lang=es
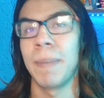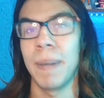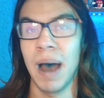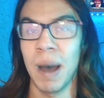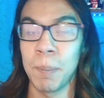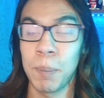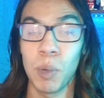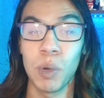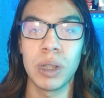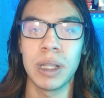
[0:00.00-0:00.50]

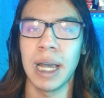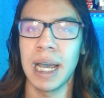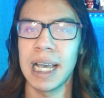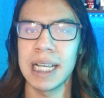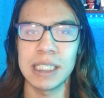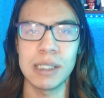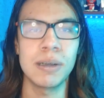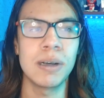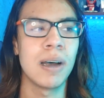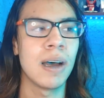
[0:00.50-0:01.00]
apunte a
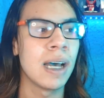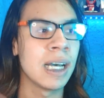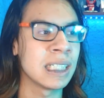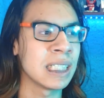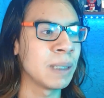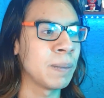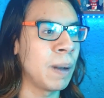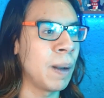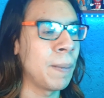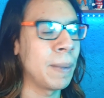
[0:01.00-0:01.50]
eso, es
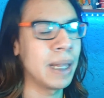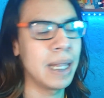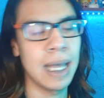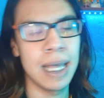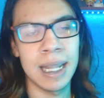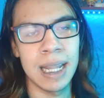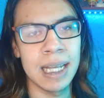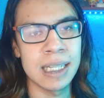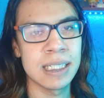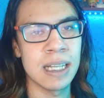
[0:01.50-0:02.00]
simplemente
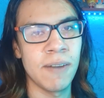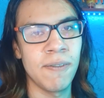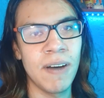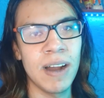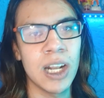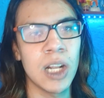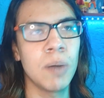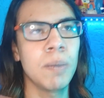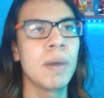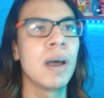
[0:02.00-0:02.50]
ideas del
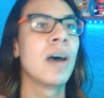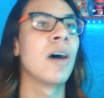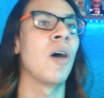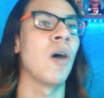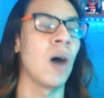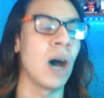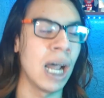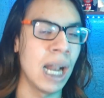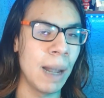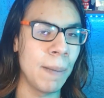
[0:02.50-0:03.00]
fandom,
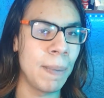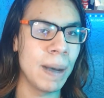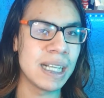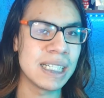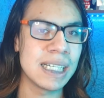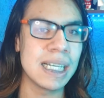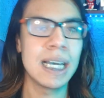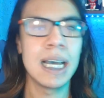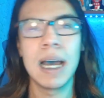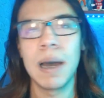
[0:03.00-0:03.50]
ojalá
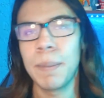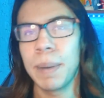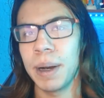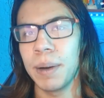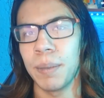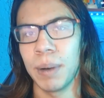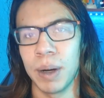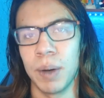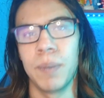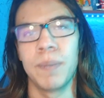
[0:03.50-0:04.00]
pase,
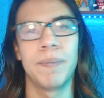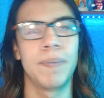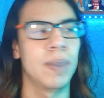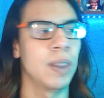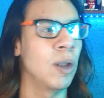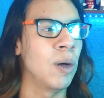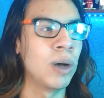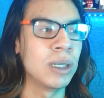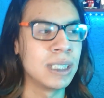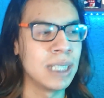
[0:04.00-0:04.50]
pero bueno,
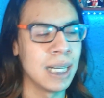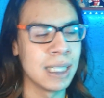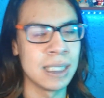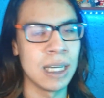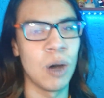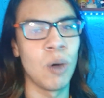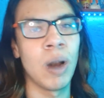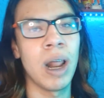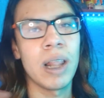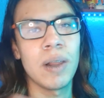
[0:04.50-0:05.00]
no está
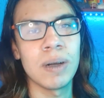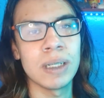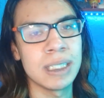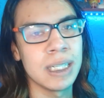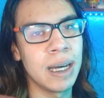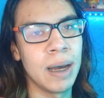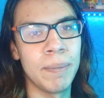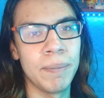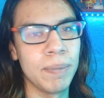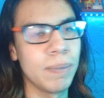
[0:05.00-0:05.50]
asegurado, así
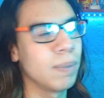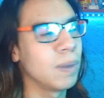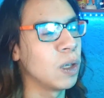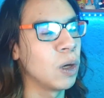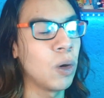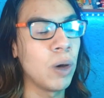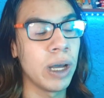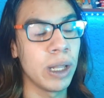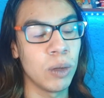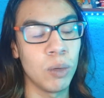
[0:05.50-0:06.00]
que
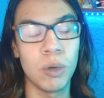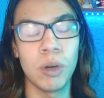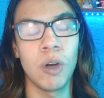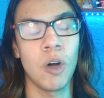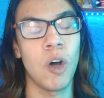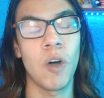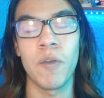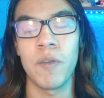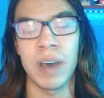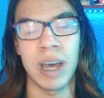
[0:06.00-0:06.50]
yo que tú
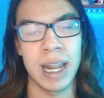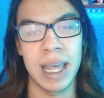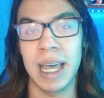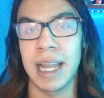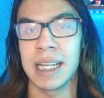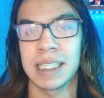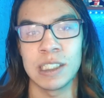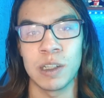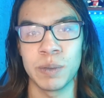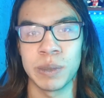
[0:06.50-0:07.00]
no confiaría en esa